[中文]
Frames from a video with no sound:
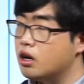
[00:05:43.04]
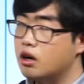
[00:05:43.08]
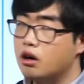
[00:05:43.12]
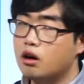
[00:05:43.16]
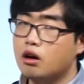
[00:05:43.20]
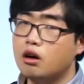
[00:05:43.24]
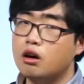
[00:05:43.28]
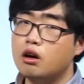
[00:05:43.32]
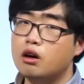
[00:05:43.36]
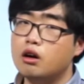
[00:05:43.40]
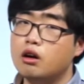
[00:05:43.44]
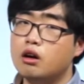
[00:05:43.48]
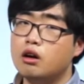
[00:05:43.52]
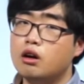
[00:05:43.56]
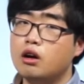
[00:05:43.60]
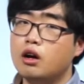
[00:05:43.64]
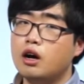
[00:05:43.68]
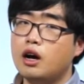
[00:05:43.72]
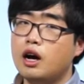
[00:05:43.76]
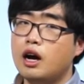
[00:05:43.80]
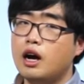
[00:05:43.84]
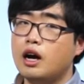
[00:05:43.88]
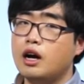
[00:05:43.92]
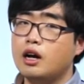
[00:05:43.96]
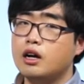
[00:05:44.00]
而
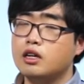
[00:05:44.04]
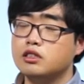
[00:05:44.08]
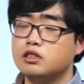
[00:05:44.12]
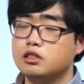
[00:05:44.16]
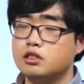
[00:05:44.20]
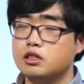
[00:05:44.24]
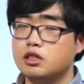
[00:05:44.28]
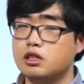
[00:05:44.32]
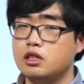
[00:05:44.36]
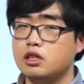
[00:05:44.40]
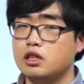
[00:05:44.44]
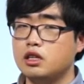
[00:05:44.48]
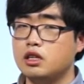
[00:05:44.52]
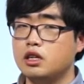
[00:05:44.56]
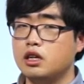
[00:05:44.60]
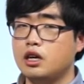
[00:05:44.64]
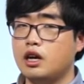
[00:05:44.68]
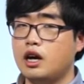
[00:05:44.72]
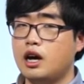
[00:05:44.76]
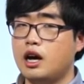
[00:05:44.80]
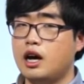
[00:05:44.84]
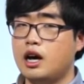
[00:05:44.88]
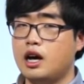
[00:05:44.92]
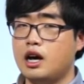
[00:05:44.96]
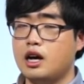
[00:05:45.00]
这里
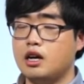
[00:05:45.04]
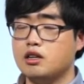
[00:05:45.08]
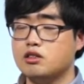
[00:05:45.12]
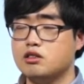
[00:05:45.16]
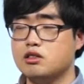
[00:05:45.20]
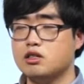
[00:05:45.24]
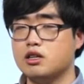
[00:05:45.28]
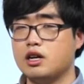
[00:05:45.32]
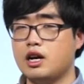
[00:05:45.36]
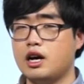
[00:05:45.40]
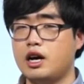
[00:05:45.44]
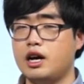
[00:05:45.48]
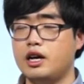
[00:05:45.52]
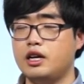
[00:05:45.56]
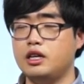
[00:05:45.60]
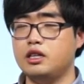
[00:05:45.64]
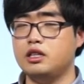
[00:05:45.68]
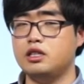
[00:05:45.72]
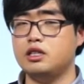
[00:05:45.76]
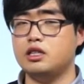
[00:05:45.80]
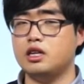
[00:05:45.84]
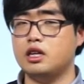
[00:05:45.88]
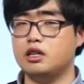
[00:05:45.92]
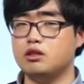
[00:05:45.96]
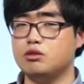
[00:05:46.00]
하是开音
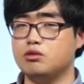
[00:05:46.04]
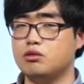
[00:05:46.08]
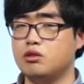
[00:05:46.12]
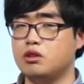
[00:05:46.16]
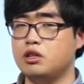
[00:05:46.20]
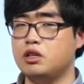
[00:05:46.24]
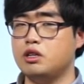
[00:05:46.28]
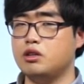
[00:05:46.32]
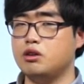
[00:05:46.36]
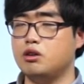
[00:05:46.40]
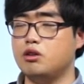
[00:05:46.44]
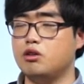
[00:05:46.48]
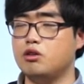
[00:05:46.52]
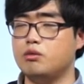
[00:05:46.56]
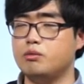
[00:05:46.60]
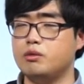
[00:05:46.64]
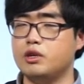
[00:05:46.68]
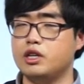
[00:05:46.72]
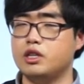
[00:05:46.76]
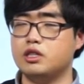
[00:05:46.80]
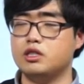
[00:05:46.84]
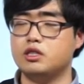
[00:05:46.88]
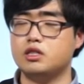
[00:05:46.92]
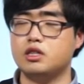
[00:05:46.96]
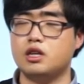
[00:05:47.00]
节，所以后
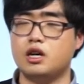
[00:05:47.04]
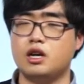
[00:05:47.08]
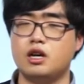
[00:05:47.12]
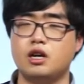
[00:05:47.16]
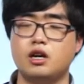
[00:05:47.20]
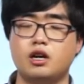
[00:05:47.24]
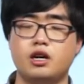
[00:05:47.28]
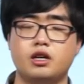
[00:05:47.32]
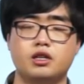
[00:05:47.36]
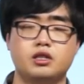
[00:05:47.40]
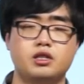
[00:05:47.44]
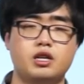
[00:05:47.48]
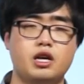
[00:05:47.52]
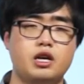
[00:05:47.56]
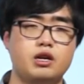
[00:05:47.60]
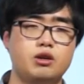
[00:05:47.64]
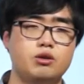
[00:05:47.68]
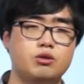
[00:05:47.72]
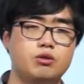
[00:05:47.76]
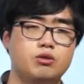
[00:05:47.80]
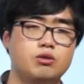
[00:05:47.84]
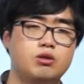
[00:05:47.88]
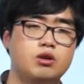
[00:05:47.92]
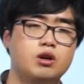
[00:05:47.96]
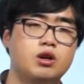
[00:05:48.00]
面加才
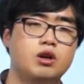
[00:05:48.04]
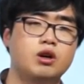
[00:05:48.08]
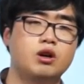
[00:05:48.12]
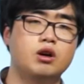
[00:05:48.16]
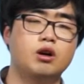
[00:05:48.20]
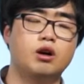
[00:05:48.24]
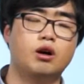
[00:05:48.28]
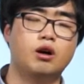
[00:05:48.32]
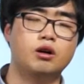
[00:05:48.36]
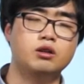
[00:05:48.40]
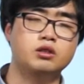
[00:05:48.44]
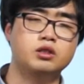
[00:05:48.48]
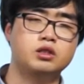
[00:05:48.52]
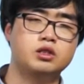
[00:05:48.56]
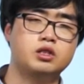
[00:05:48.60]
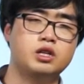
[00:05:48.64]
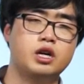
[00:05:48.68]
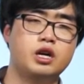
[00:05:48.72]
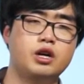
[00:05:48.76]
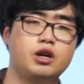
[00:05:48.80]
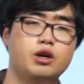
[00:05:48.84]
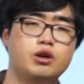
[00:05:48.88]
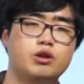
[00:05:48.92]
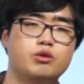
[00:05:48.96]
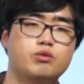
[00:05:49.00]
有언
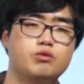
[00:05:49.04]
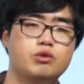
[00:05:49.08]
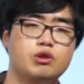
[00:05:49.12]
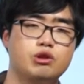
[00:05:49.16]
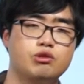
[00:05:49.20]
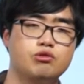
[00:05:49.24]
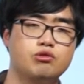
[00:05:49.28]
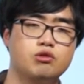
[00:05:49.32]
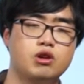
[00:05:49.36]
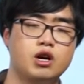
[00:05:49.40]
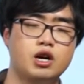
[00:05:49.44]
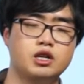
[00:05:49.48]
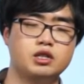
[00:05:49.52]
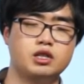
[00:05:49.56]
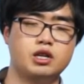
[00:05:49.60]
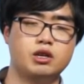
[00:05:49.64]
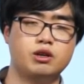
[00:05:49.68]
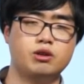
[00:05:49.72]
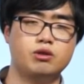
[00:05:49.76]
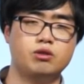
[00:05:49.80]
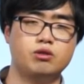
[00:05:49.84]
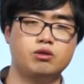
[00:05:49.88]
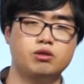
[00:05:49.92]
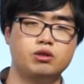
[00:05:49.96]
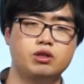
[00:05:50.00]
제귀국가세
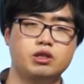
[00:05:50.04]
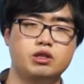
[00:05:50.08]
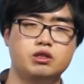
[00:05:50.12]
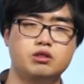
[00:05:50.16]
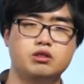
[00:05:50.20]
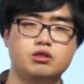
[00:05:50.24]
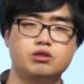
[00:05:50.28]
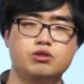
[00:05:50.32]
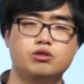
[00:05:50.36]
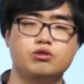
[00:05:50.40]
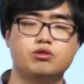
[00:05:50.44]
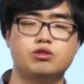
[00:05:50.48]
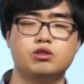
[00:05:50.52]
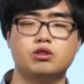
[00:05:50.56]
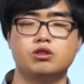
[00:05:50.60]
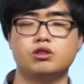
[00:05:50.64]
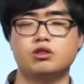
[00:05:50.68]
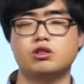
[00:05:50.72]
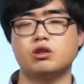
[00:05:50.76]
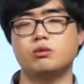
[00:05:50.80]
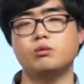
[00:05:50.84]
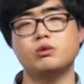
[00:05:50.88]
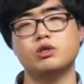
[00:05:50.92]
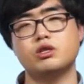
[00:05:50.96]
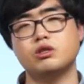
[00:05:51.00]
요。 意思就是
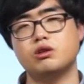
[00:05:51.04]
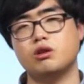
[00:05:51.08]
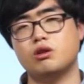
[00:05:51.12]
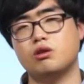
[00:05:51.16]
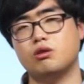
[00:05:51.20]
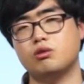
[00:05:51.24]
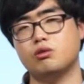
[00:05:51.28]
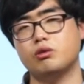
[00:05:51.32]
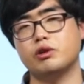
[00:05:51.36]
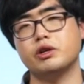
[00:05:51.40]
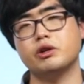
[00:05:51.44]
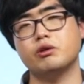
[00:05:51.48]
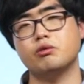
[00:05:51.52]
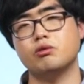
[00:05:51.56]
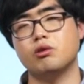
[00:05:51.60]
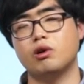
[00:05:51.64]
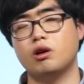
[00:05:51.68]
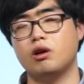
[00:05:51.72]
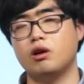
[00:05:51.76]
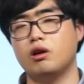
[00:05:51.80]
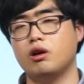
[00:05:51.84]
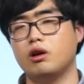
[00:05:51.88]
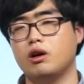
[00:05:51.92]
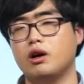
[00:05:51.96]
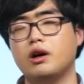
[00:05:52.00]
什么时候回
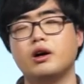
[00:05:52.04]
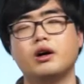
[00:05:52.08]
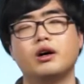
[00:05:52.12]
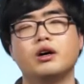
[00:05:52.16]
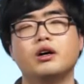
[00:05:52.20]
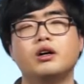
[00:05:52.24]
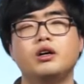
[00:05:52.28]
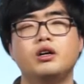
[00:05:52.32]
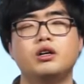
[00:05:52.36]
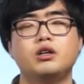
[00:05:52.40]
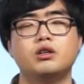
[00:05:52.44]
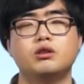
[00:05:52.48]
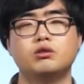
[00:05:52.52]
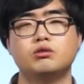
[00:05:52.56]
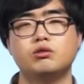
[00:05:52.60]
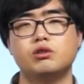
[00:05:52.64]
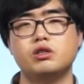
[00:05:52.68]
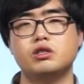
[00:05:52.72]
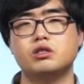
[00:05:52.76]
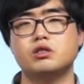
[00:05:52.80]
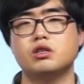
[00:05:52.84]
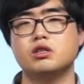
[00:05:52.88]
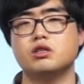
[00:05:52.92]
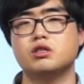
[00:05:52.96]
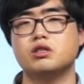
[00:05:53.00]
国啊？所以
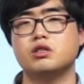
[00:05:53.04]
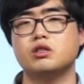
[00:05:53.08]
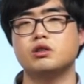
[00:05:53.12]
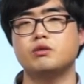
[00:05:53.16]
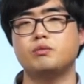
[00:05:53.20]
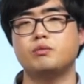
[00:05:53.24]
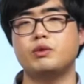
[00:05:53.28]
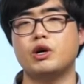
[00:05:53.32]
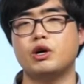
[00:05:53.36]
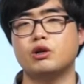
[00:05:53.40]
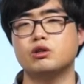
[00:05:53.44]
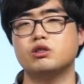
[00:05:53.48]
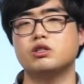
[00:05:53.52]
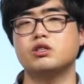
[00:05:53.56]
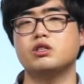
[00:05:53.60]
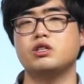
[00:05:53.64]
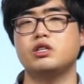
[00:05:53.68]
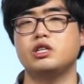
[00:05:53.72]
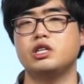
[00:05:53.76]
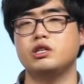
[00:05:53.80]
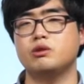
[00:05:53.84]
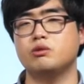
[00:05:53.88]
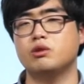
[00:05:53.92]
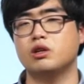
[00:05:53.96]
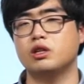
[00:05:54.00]
这是表示
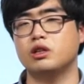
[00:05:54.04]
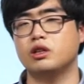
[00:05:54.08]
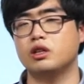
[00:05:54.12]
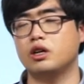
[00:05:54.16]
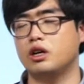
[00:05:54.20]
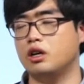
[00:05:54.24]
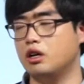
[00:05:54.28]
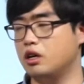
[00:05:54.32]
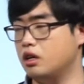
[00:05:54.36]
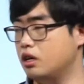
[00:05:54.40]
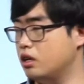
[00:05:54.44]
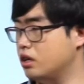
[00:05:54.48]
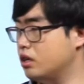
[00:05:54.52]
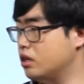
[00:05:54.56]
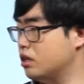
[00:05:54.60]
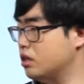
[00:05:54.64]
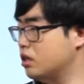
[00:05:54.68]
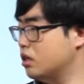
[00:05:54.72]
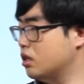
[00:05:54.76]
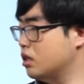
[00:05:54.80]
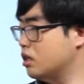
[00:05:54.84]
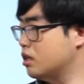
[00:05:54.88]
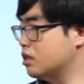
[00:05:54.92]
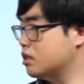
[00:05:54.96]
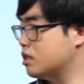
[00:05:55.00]
疑问的。
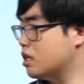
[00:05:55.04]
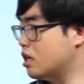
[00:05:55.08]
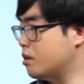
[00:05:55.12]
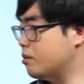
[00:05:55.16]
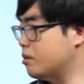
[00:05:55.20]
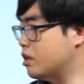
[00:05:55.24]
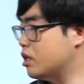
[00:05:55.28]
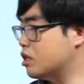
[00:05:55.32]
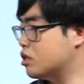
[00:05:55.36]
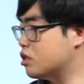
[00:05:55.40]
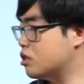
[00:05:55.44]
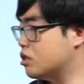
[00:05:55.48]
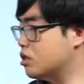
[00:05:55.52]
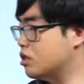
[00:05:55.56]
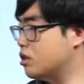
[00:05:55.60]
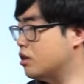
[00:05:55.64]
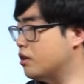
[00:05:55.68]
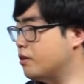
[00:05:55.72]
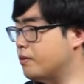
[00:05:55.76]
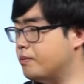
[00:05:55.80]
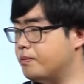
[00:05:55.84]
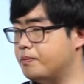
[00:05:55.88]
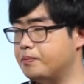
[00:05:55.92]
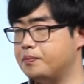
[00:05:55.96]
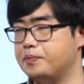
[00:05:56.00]
下面
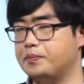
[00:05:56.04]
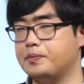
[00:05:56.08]
是